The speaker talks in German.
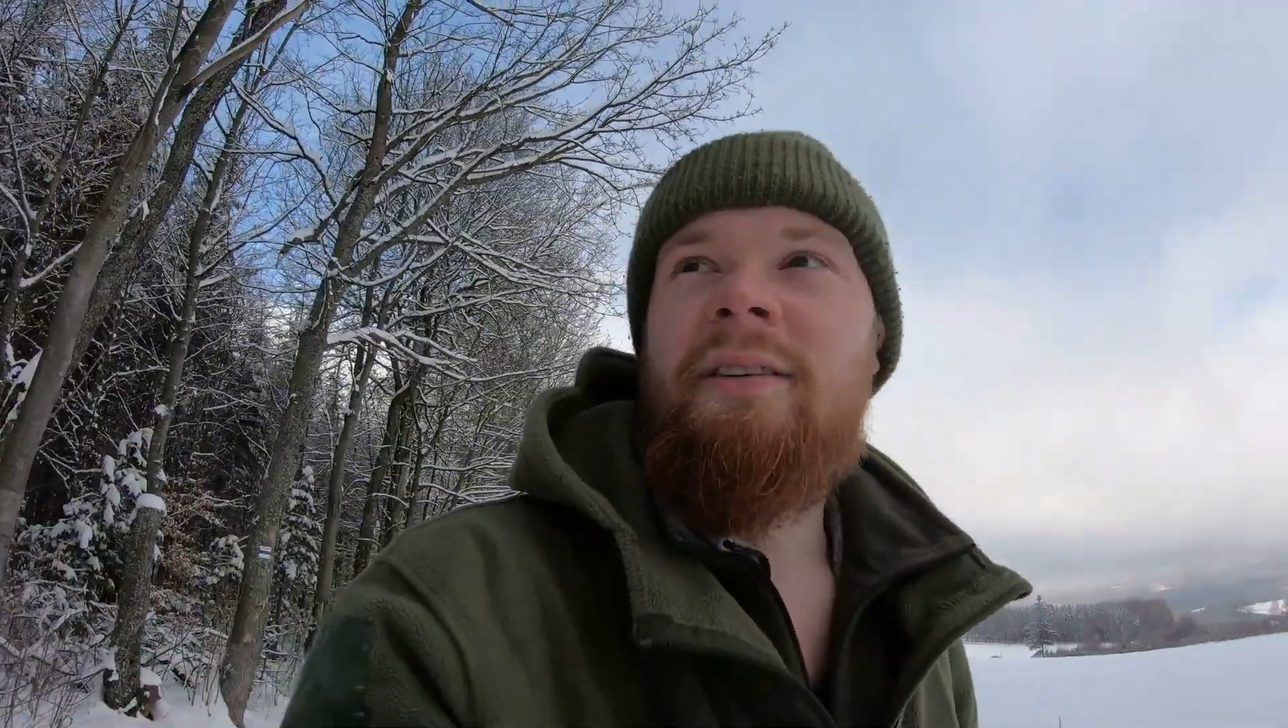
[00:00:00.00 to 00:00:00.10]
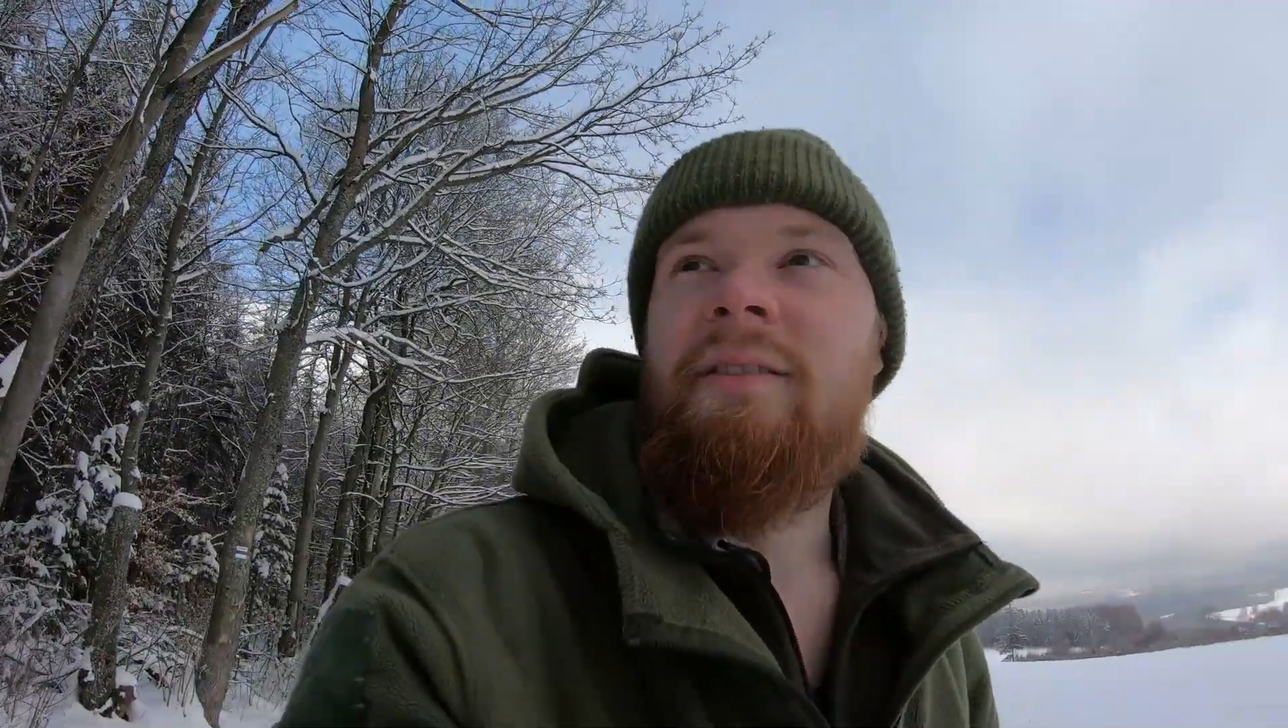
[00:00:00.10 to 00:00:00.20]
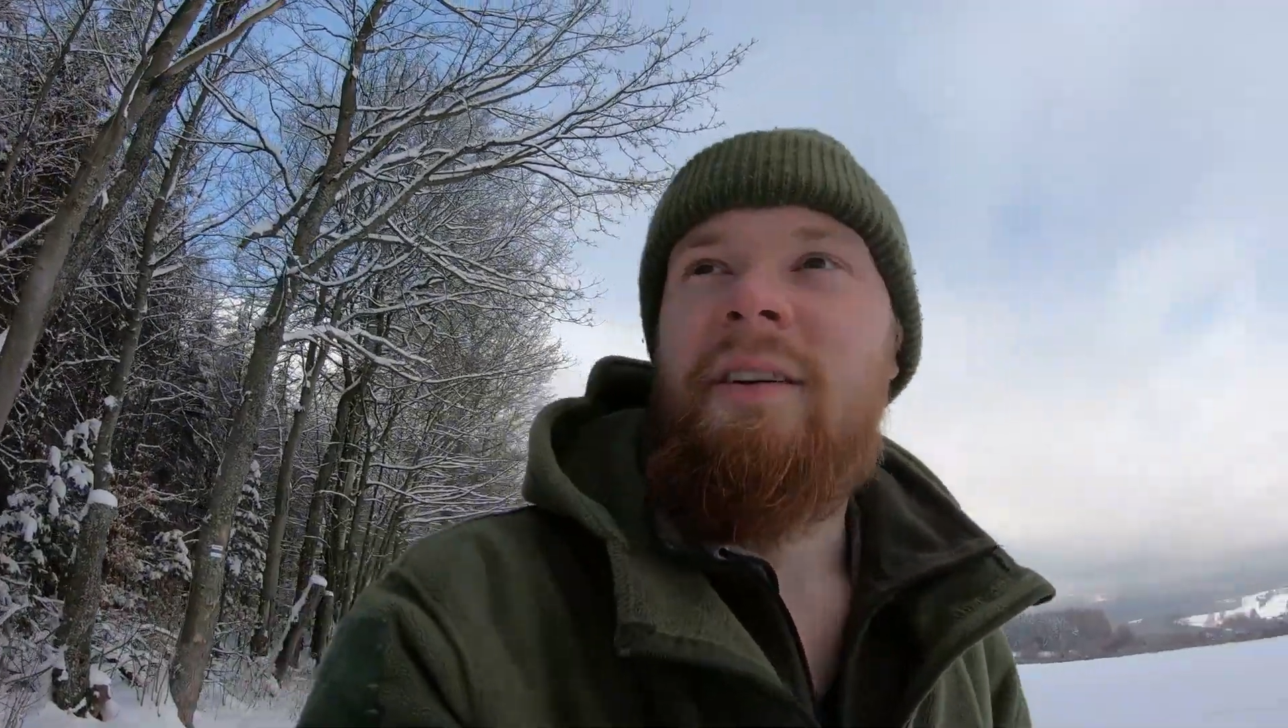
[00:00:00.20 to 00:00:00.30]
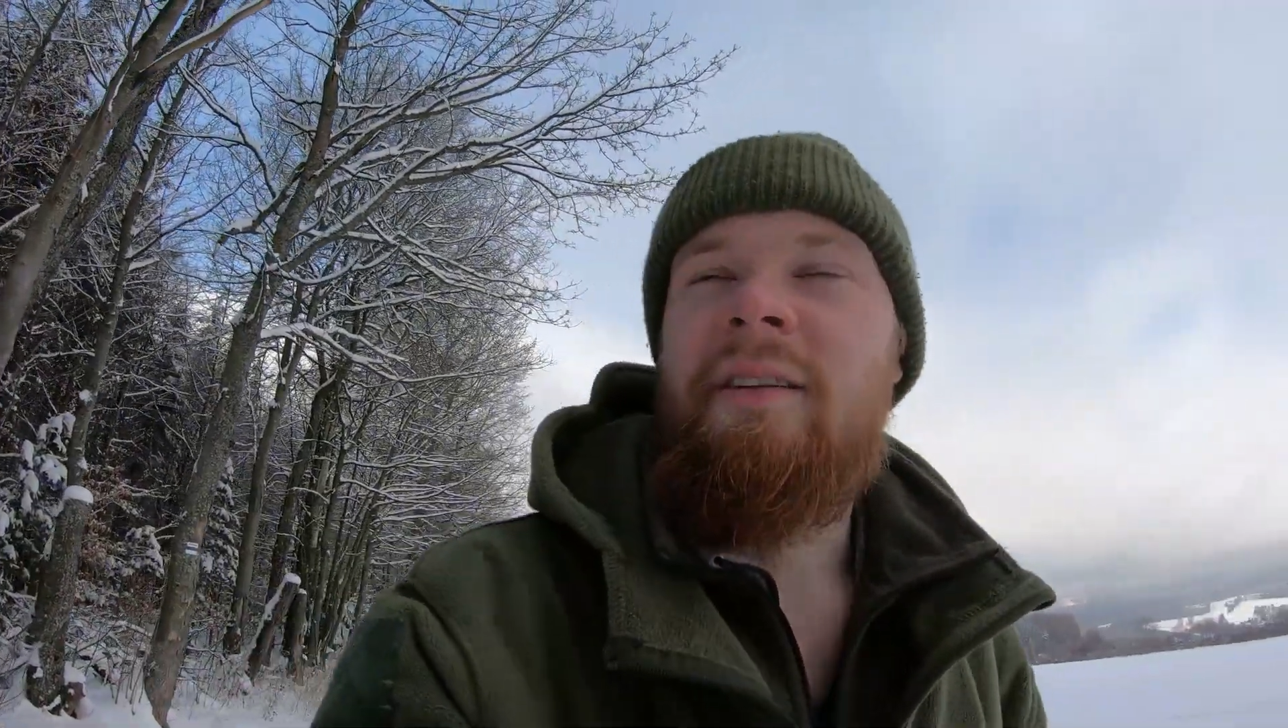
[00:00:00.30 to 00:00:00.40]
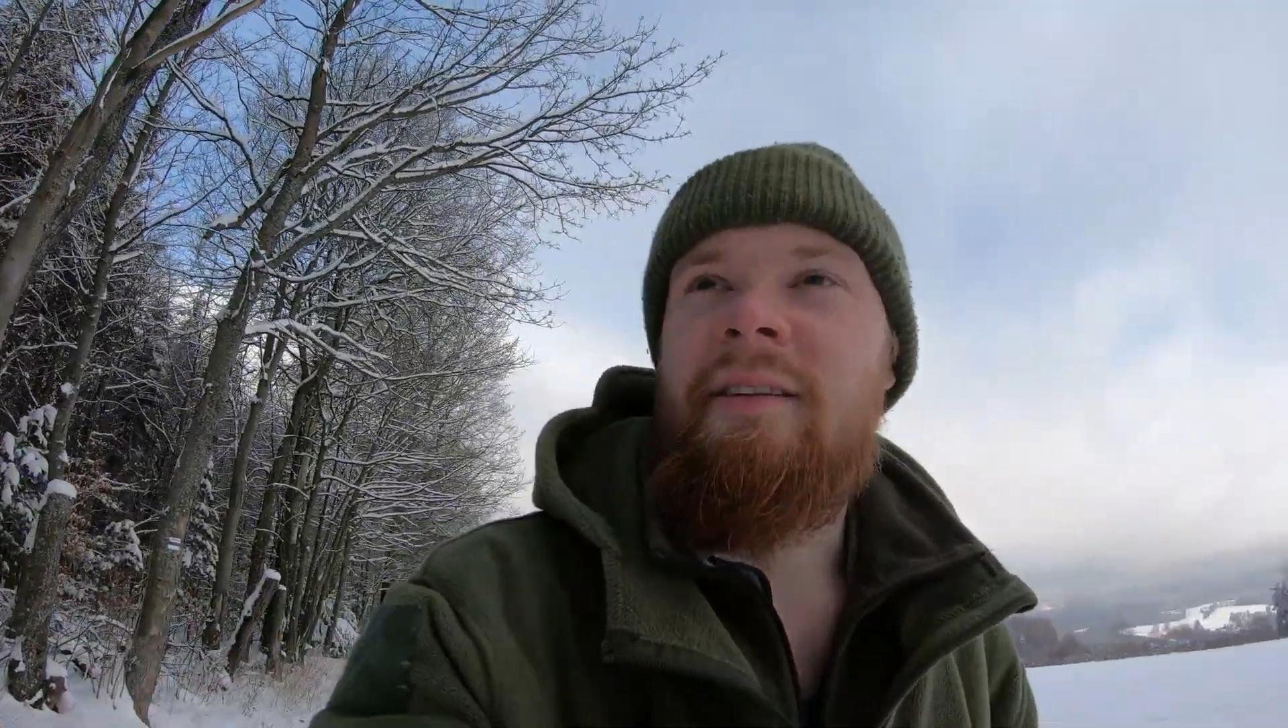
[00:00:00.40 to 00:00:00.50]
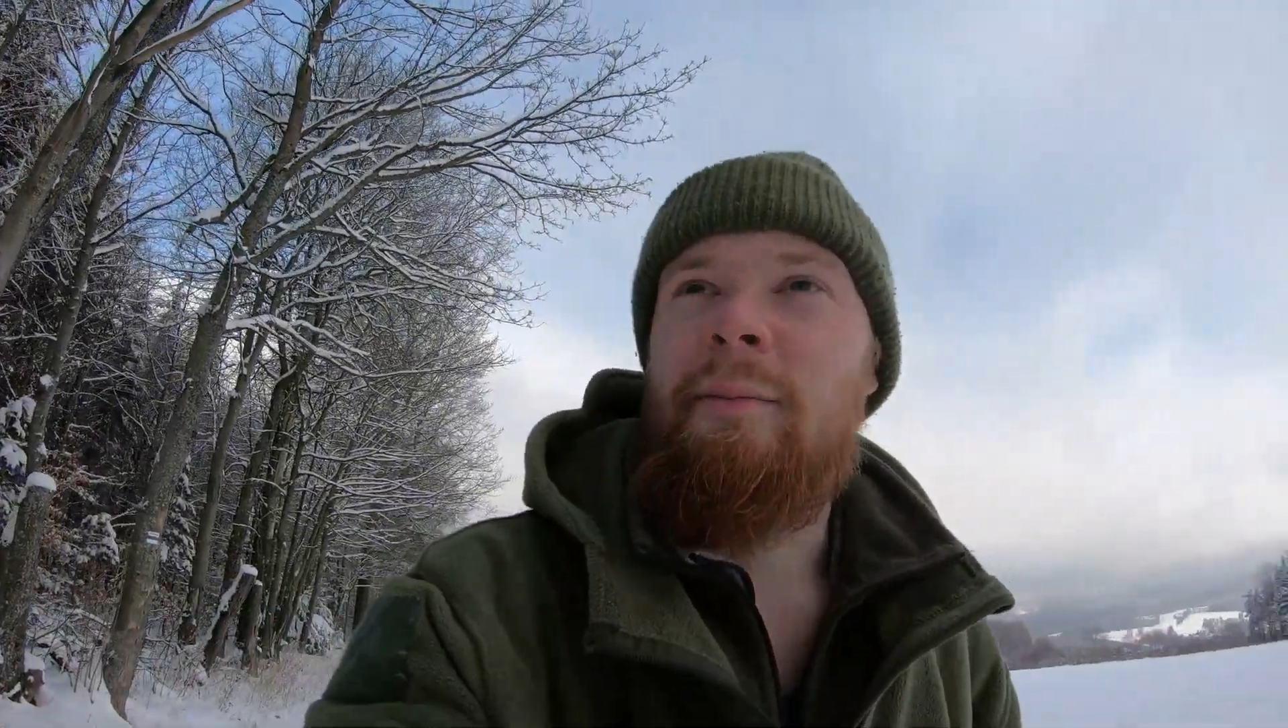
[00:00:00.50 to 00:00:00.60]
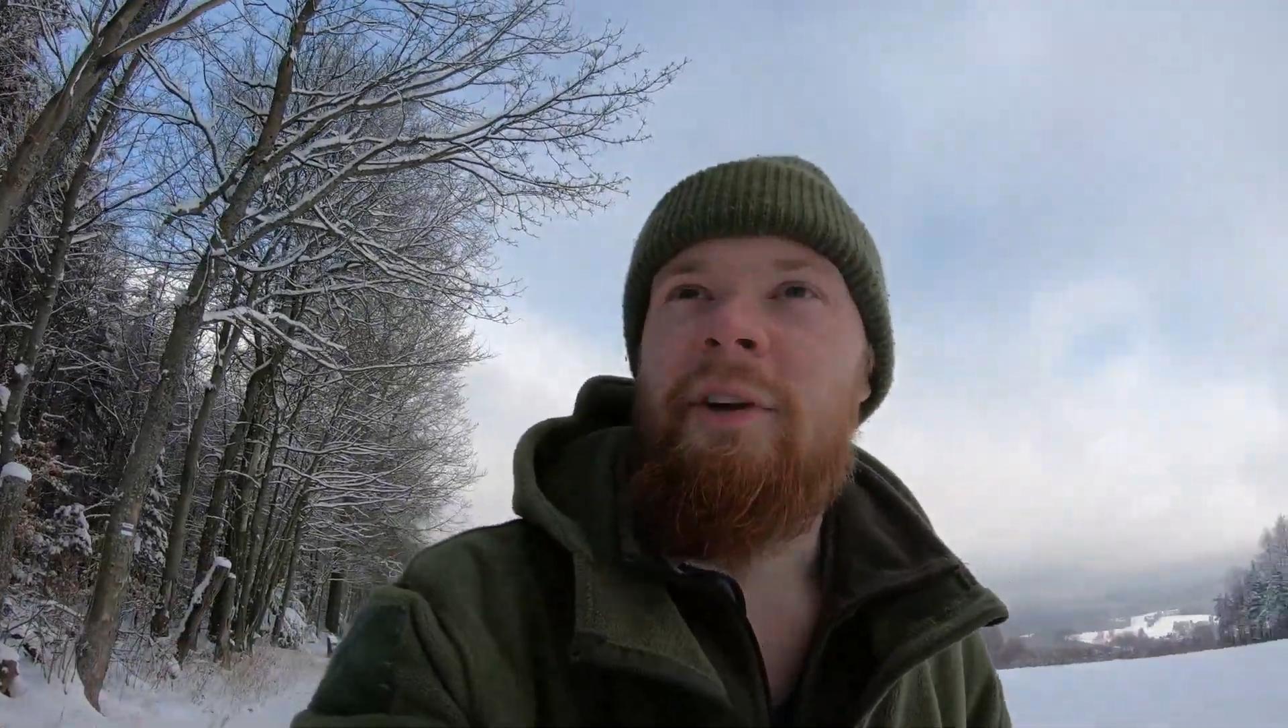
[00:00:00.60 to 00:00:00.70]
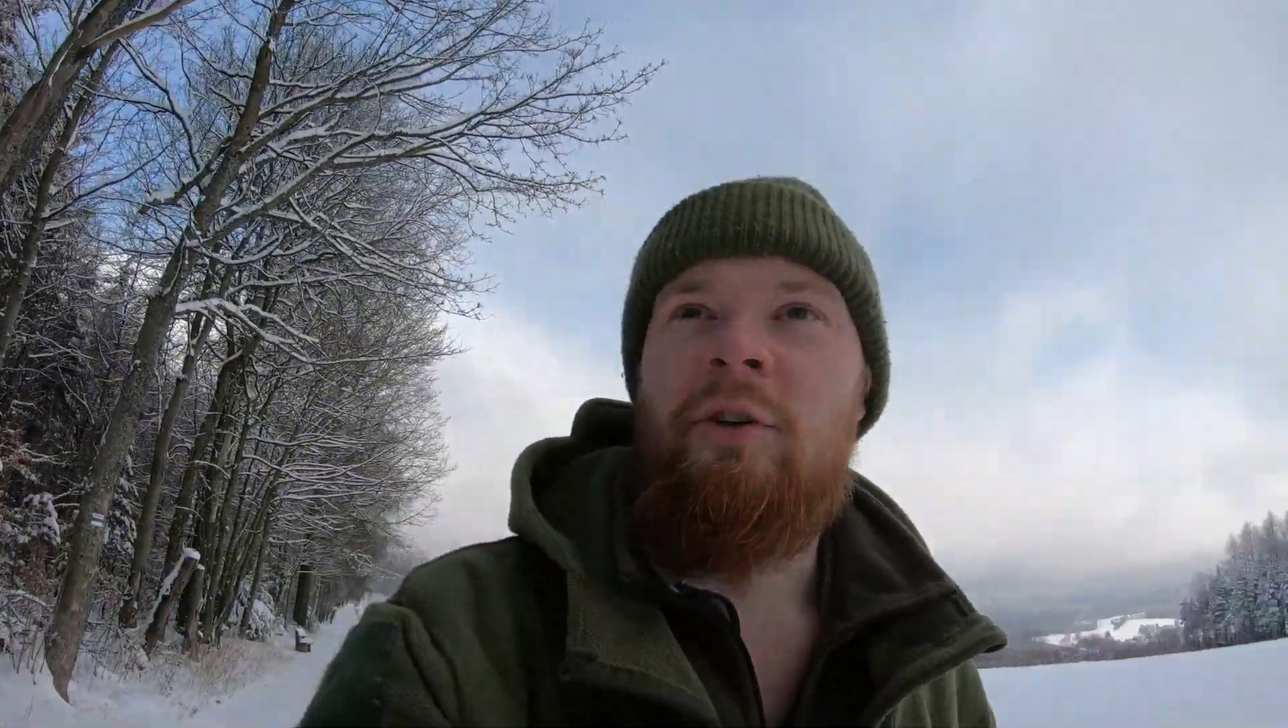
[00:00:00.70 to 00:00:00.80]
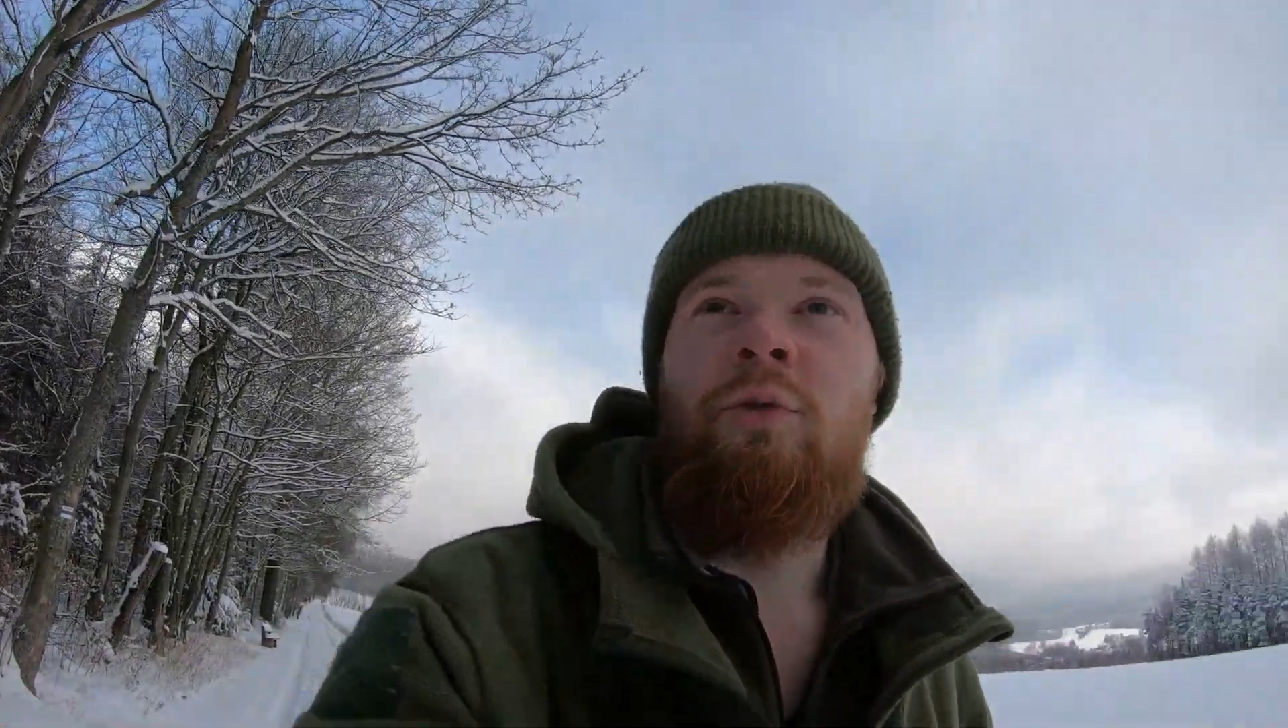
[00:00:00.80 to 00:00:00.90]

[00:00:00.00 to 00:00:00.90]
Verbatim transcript: einen ziemlich